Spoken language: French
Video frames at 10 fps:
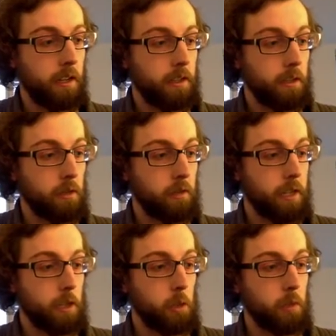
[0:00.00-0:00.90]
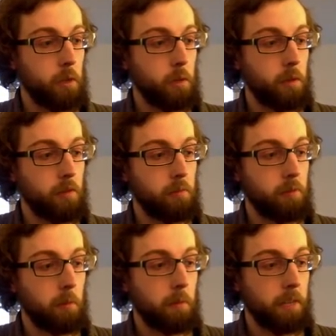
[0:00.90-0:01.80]
si je fais un clic du milieu, bah, je vais pouvoir
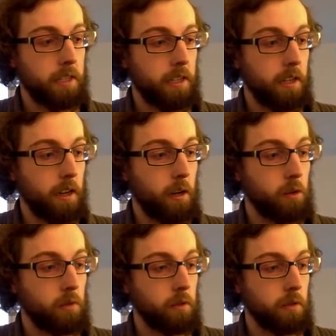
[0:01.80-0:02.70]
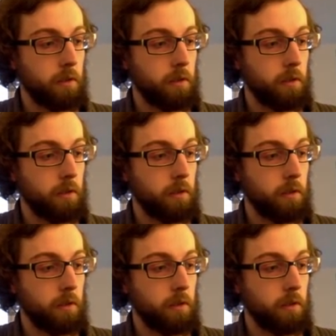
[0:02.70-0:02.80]
me placer là où je veux.